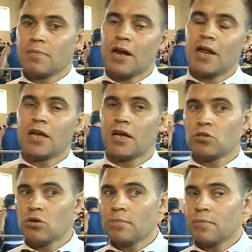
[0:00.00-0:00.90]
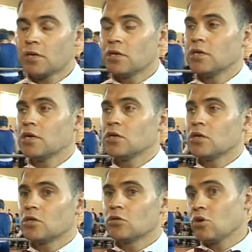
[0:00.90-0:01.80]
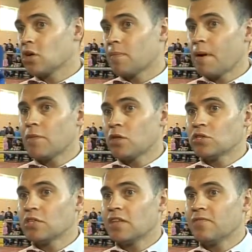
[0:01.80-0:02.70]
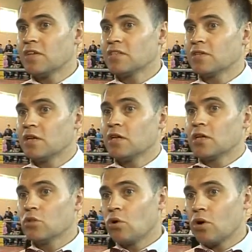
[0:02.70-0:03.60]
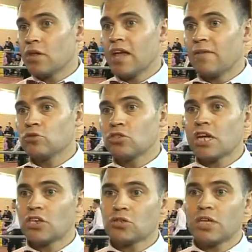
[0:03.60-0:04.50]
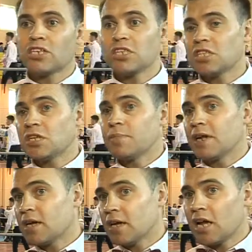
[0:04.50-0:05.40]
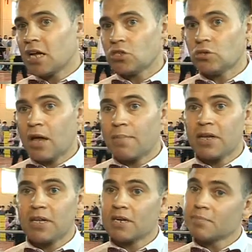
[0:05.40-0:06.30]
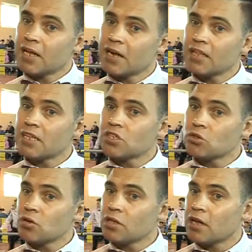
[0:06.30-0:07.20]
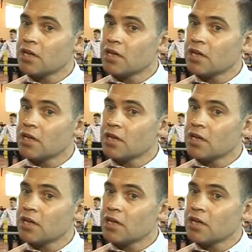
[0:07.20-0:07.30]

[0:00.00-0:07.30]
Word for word: морально готовим, э, только на победу соответственно. Но я внушаю, что даже если и проиграешь, но надо проигра проиграть достойно.